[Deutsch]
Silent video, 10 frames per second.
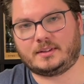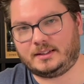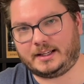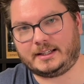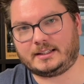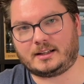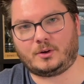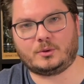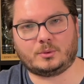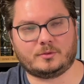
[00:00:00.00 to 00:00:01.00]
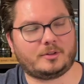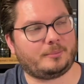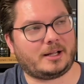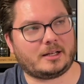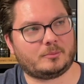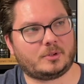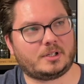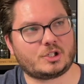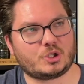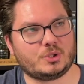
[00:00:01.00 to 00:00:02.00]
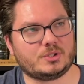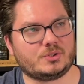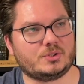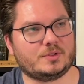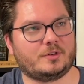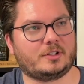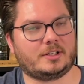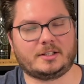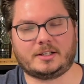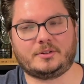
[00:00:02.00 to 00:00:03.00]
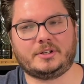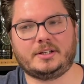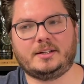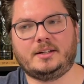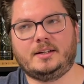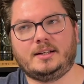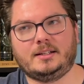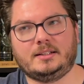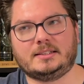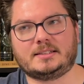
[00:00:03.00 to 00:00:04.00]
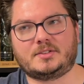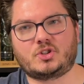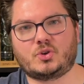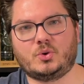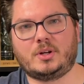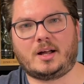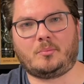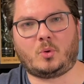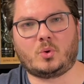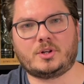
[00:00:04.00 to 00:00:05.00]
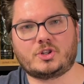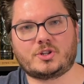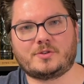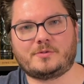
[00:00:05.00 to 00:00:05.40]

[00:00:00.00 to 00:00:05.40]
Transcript: leichte Rauchnoten vom Atmor, schöne Süße von Glengiri, dieses schön harmonische